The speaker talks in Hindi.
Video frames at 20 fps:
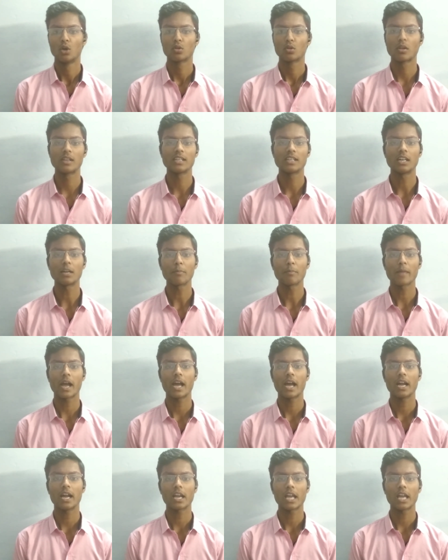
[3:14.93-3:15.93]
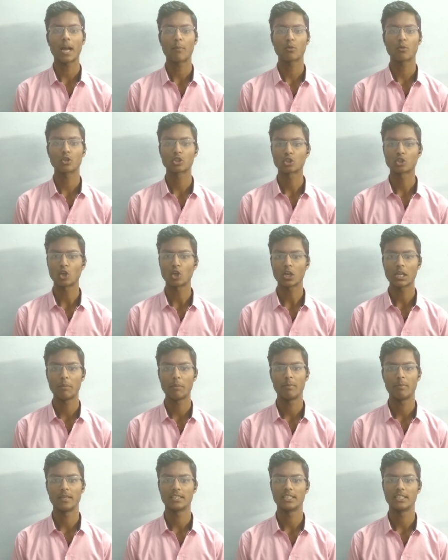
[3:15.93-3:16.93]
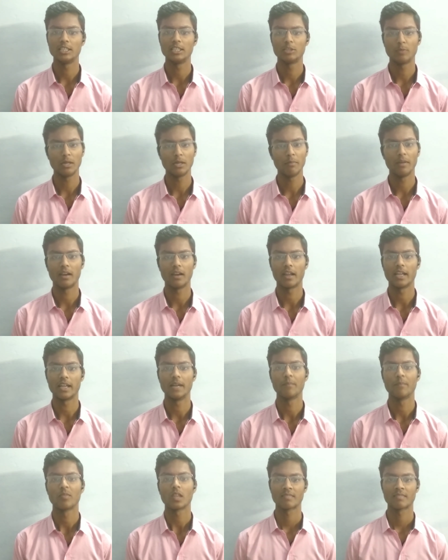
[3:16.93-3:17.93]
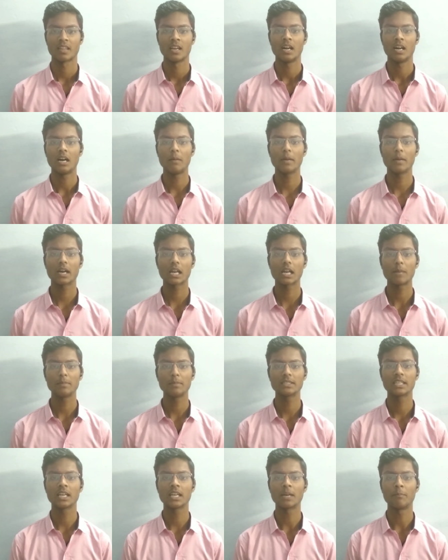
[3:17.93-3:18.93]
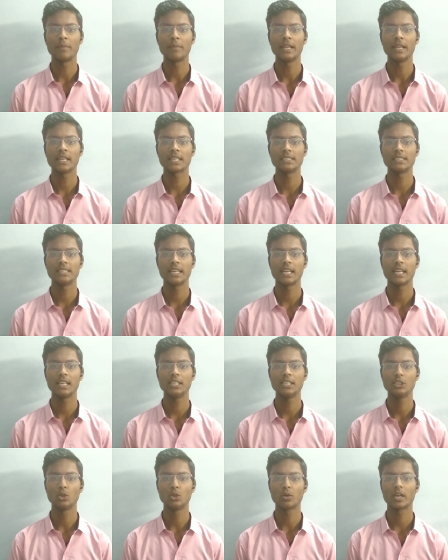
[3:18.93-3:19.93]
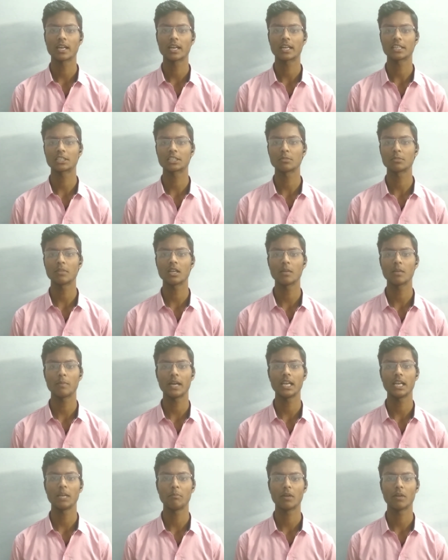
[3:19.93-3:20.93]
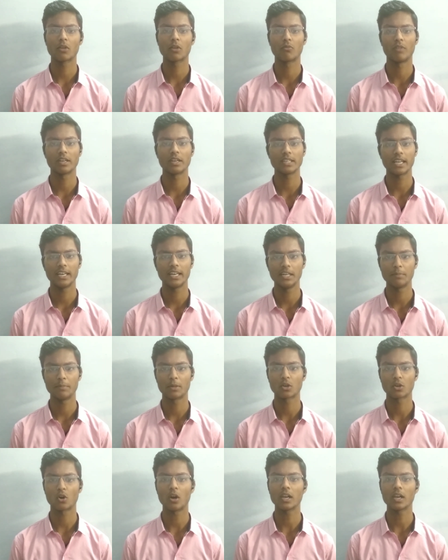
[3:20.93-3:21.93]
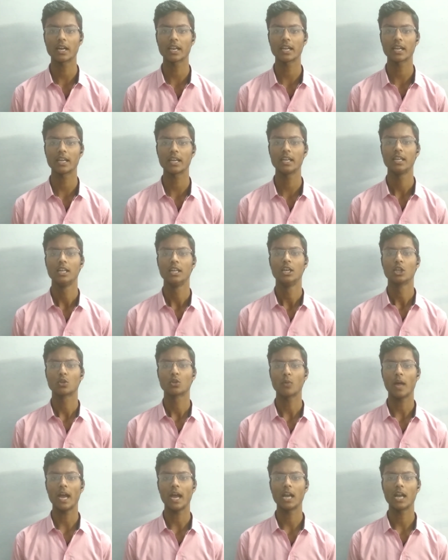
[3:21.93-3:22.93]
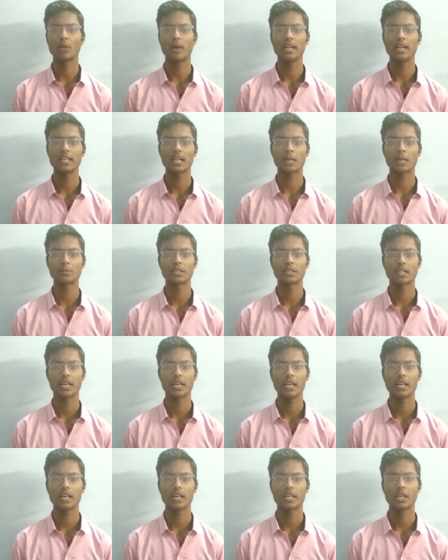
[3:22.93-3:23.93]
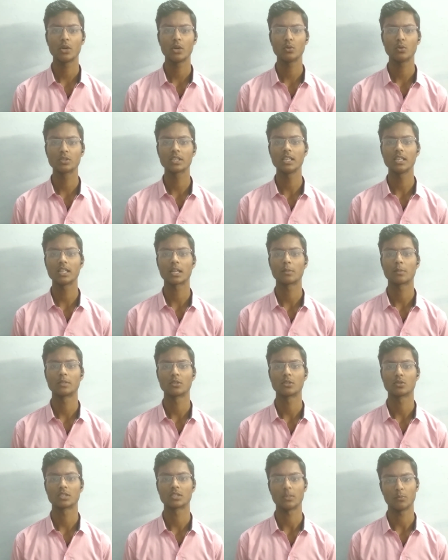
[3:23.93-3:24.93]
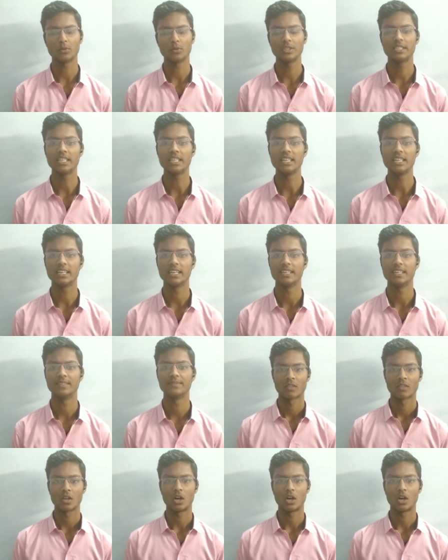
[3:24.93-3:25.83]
तो रिजल्ट में आया कि आपको 100 बीपीएस की स्पीड मिल रही है अब अगर आप इसकी कंप्लेन करने के लिए जो कि कस्टमर हेल्पलाइन नंबर 198 पर कॉल करेंगे तो एडवाइजर आपसे कहेगा कि उसकी तरफ से तो सब कुछ ठीक है